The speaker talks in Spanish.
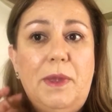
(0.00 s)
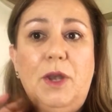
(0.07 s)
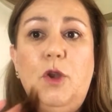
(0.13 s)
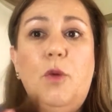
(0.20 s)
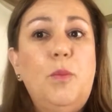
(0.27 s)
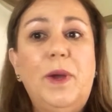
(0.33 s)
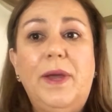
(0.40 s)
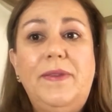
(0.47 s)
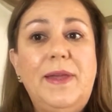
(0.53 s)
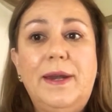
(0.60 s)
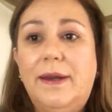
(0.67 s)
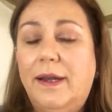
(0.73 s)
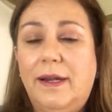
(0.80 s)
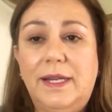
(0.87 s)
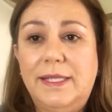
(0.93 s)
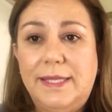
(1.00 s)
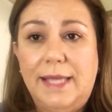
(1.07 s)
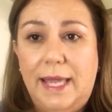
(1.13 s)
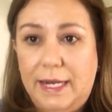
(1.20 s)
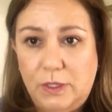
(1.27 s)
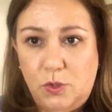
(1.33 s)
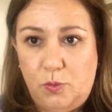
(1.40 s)
no pueden
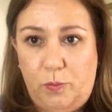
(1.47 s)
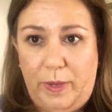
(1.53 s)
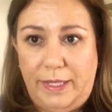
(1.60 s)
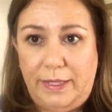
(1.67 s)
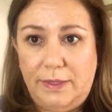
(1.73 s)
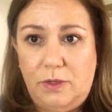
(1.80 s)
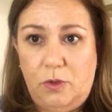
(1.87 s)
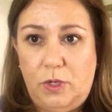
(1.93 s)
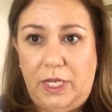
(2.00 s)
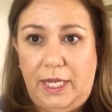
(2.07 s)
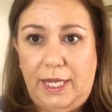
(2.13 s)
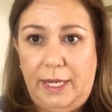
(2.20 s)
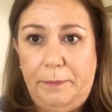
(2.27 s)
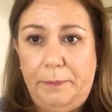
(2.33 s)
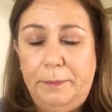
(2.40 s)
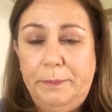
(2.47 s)
regresar a su país de origen?